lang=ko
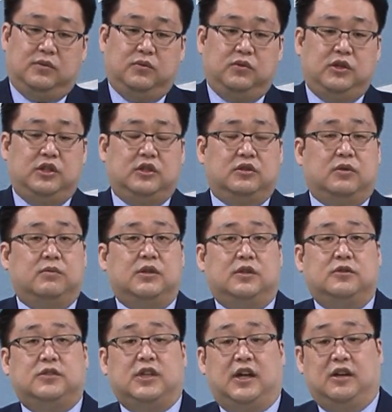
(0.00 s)
우리는
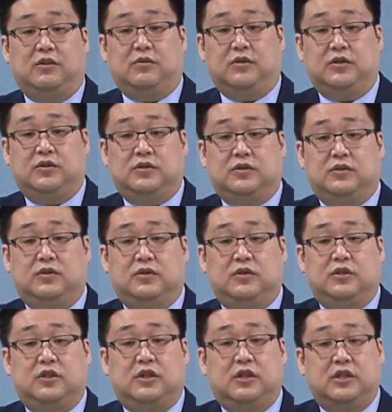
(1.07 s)
너무나도 잘 알고 있죠.
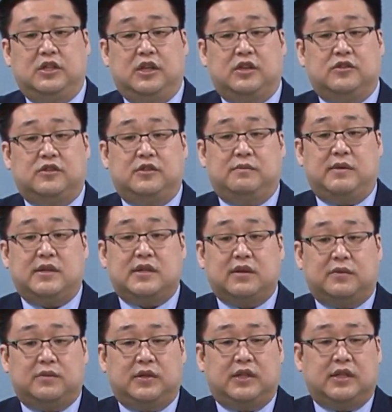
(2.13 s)
예수님이
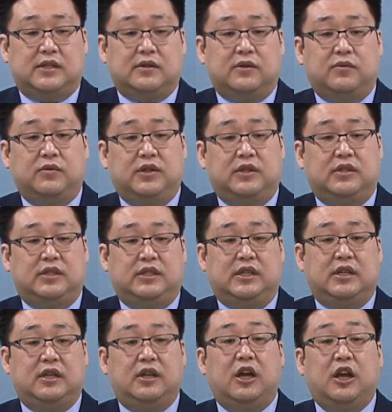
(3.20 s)
희생으로 인해서 우리는
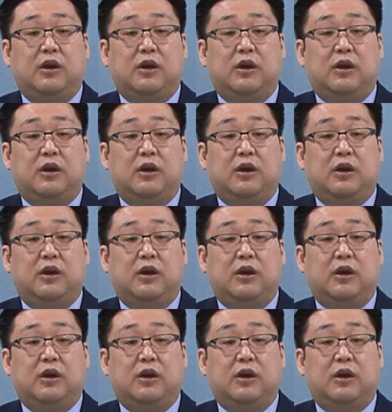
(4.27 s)
이제